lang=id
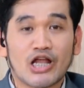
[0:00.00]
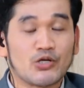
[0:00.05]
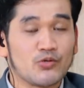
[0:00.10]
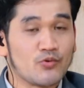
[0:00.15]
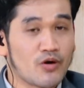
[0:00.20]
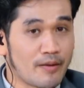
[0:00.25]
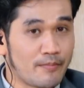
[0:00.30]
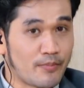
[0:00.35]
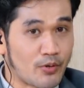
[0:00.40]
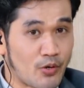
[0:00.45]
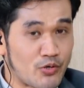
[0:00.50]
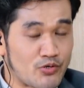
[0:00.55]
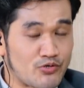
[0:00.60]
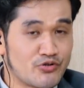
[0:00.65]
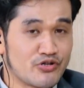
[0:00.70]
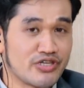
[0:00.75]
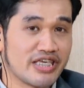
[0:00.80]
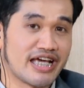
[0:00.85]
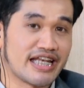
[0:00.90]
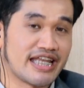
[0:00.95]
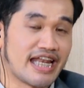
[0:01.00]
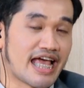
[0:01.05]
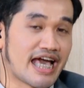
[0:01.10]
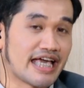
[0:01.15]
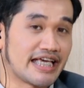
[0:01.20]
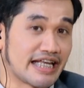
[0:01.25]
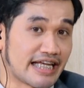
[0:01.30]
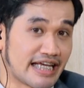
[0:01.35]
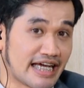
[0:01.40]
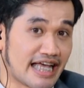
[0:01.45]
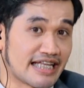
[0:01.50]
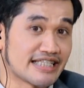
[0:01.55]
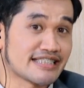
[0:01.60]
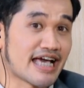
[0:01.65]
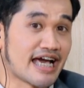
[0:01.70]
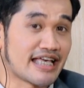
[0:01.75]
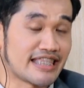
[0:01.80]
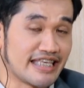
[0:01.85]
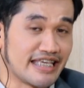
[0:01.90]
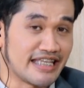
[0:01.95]
dua produk yang dilahirkan
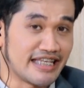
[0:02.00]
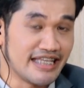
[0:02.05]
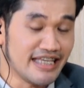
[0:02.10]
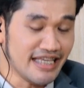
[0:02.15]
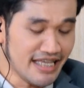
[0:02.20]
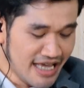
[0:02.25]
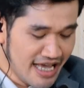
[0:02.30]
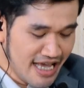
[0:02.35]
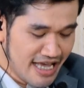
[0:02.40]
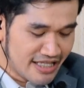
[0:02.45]
saat ini